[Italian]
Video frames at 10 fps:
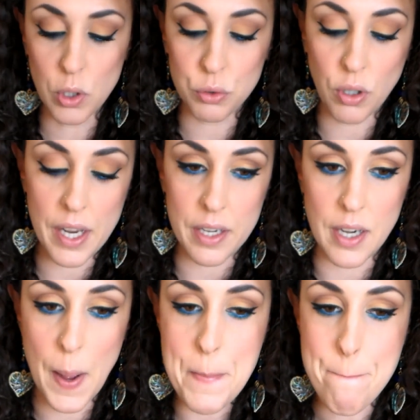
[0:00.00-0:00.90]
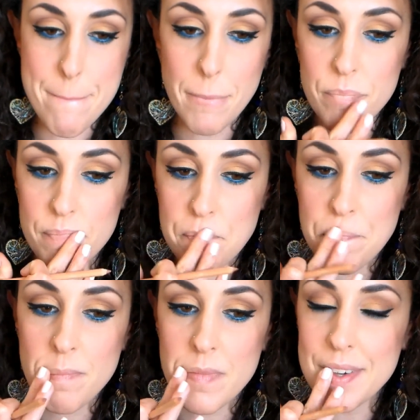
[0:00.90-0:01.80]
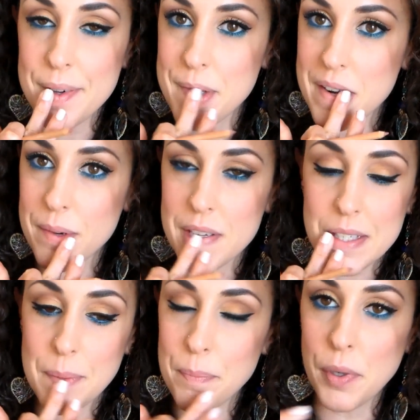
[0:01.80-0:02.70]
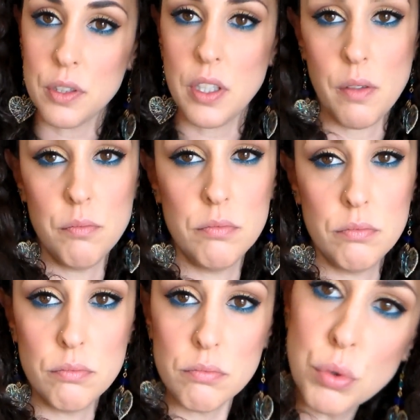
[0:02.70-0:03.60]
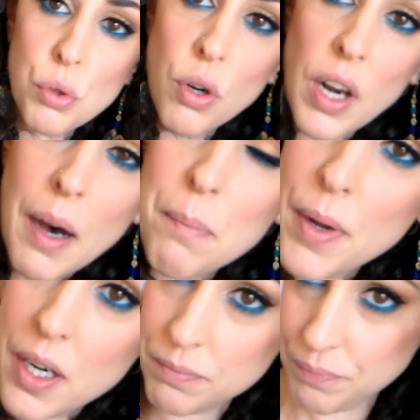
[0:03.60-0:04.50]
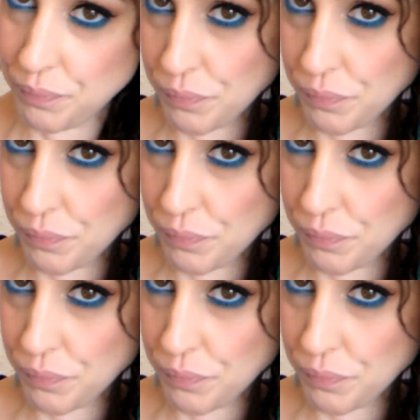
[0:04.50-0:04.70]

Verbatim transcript: è molto carina, mi ero messa un po' di burro labbra